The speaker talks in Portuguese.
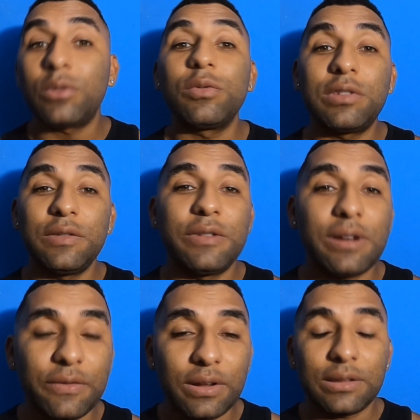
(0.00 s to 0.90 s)
Inclusive,
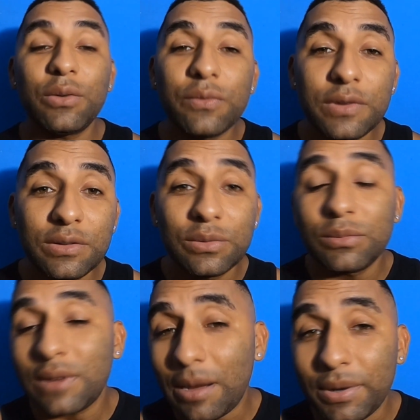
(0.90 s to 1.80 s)
já vi até um vídeo de
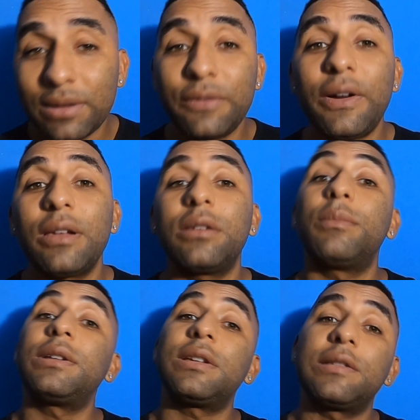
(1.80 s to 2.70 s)
um cabra aqui
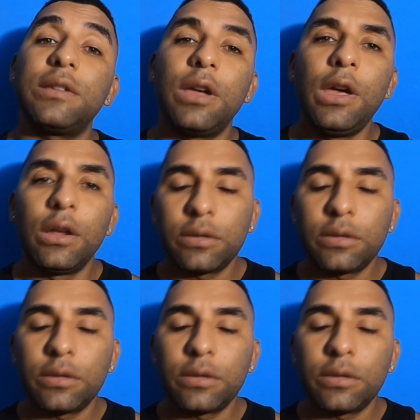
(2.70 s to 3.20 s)
falando, mas assim,